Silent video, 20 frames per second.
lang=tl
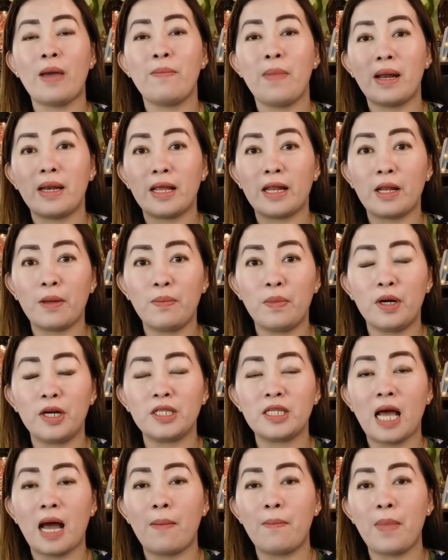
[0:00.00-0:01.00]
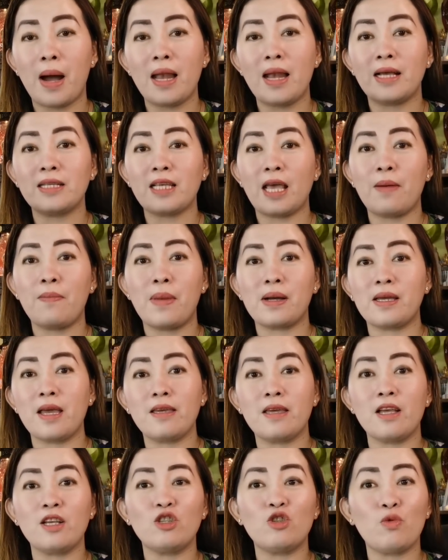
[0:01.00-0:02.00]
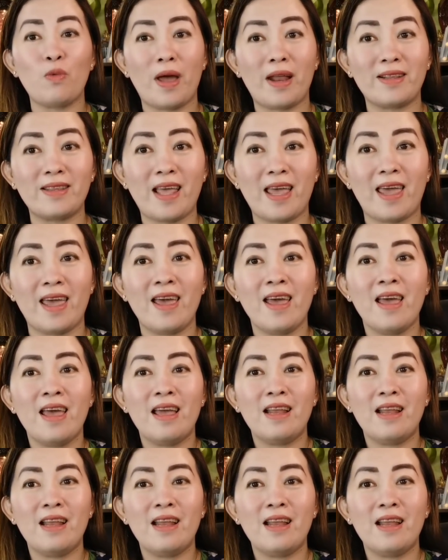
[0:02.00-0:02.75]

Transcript: ay marireverse ang malas ay magiging swerte.